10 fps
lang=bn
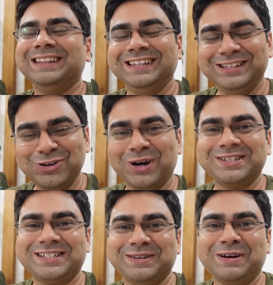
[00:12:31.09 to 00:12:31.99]
দিদিও
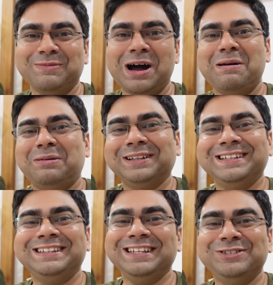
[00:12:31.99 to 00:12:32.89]
আসছে এবার মা বাবা
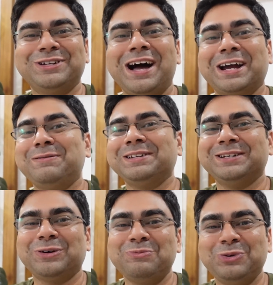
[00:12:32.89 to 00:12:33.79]
দিদি তিনজনে আগের বার
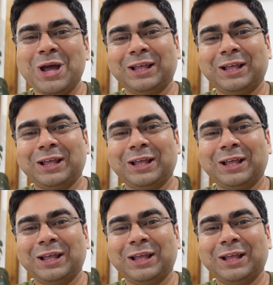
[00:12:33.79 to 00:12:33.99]
যেরকম পুরো